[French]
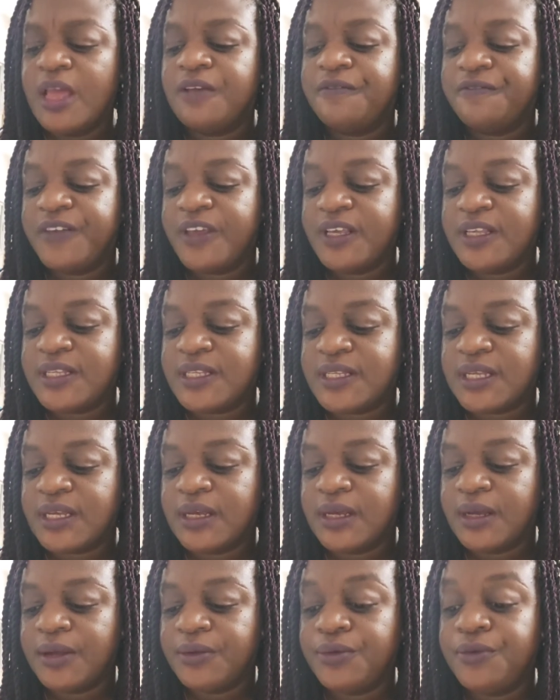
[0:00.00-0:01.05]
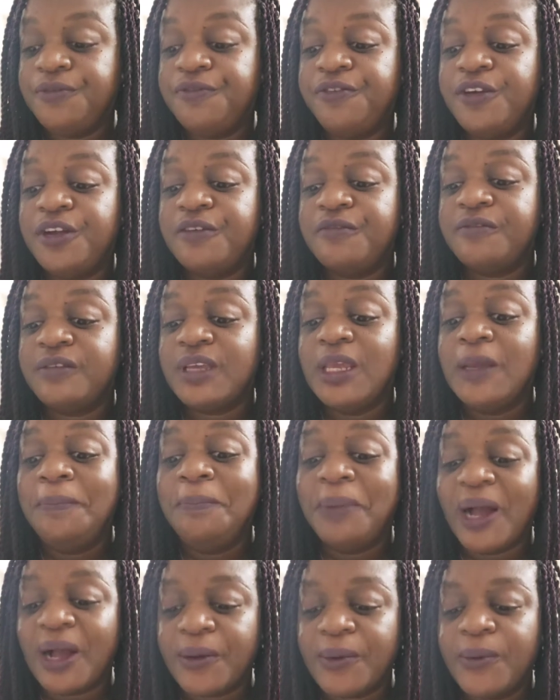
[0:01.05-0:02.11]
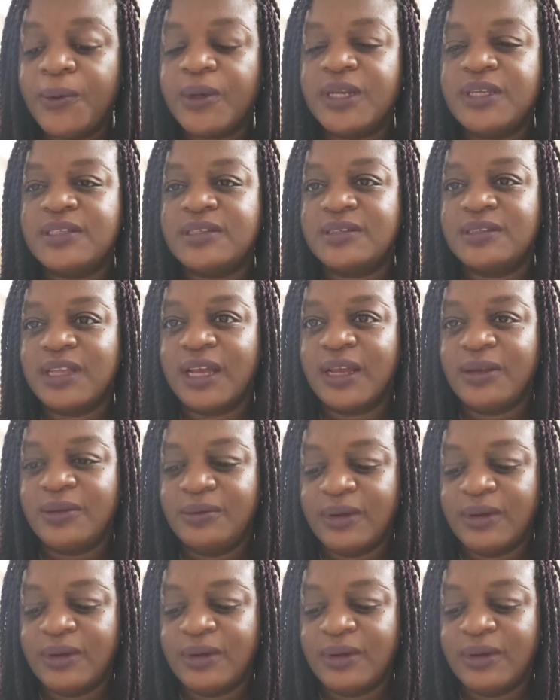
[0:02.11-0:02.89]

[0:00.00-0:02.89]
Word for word: fils du fleuve qui parcourt les entrailles